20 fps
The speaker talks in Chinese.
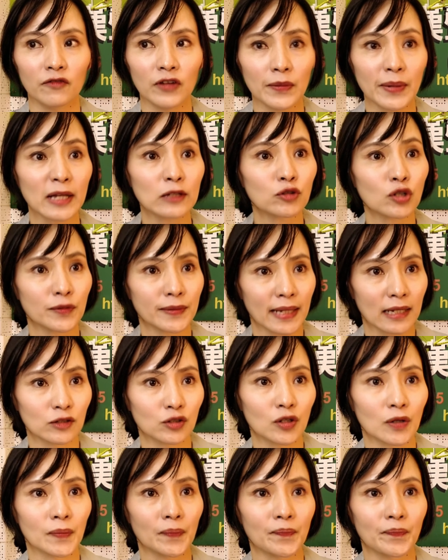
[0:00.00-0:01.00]
诽谤罪比较
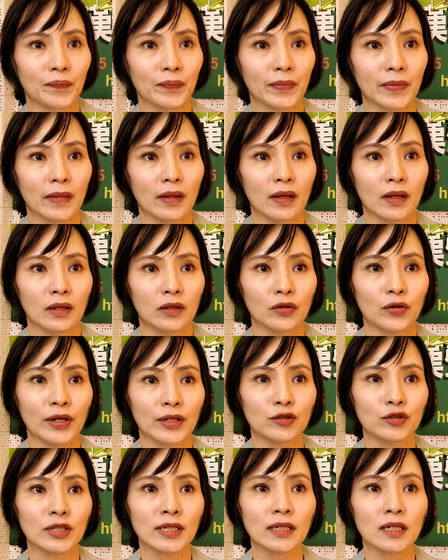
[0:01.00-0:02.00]
重，
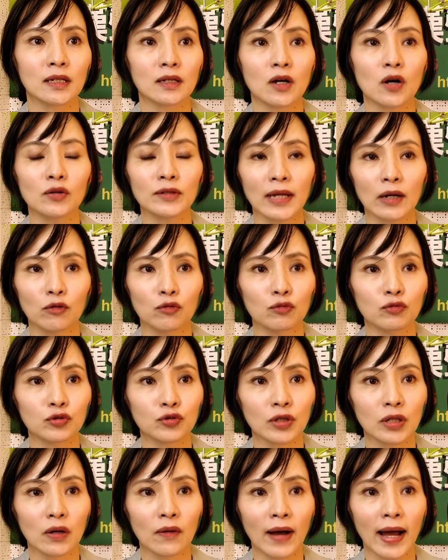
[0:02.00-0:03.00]
对，就是公然侮辱
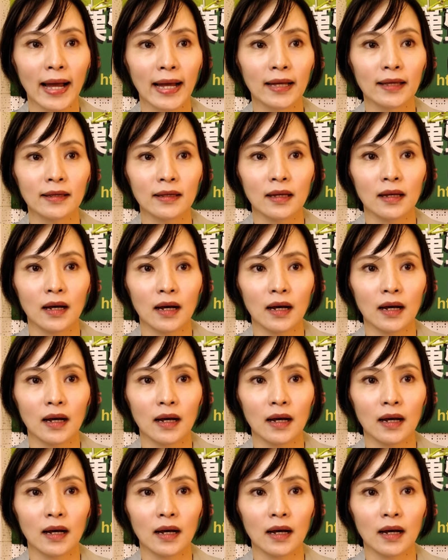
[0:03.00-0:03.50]
罪的话，